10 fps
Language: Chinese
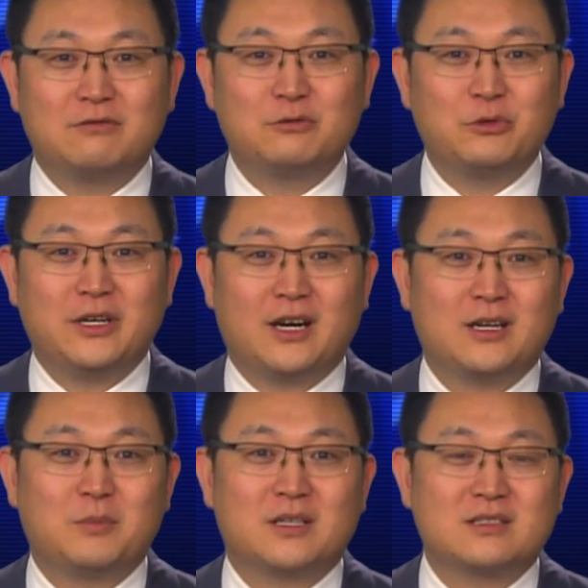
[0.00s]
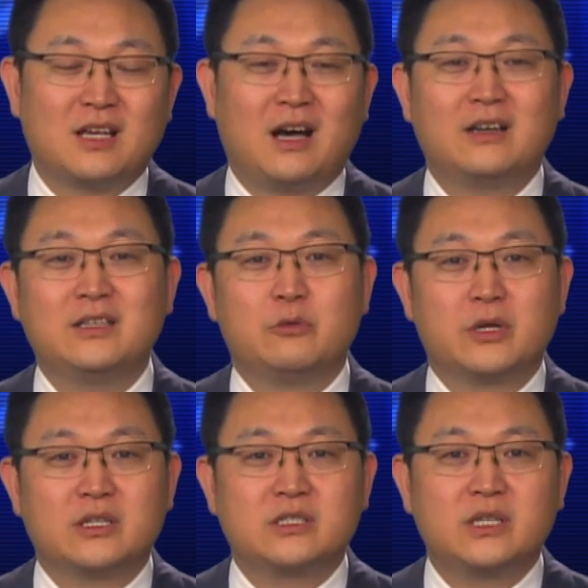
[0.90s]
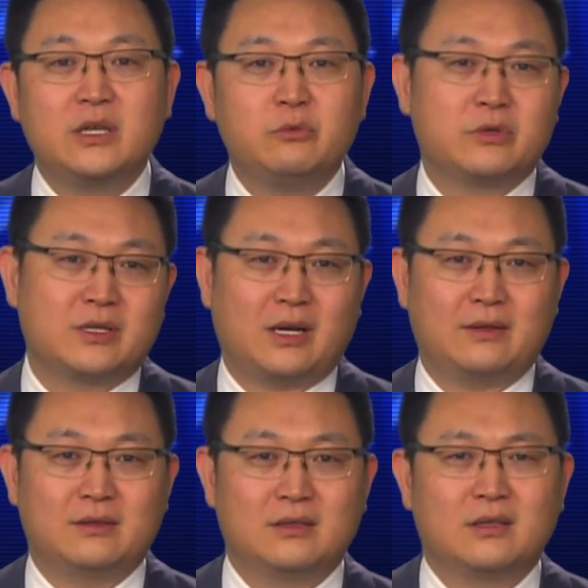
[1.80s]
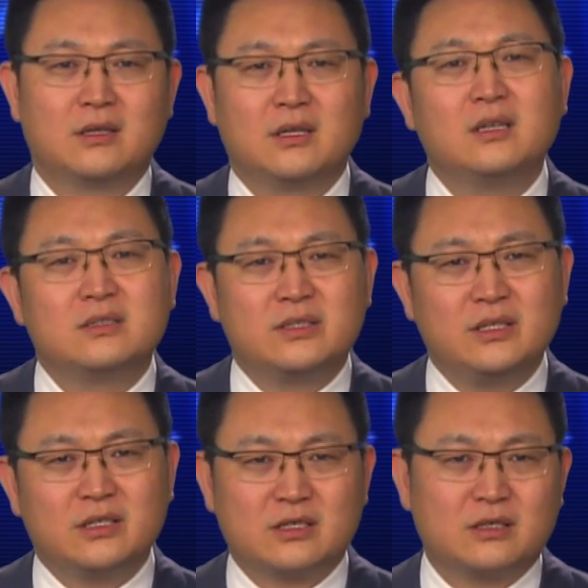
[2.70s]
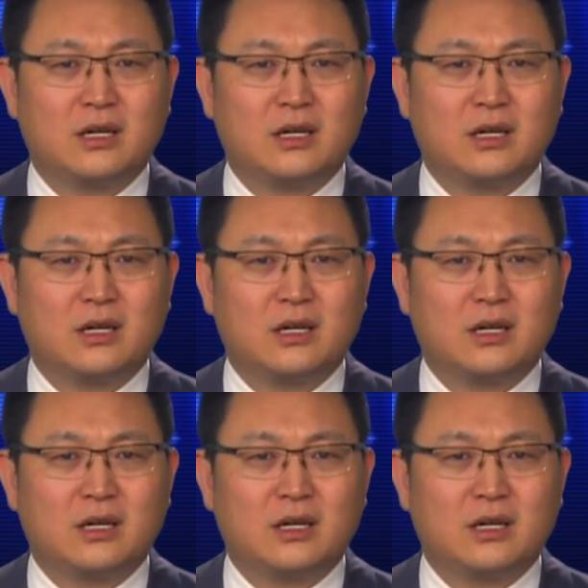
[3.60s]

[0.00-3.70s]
副对联里面藏有了真与善。其实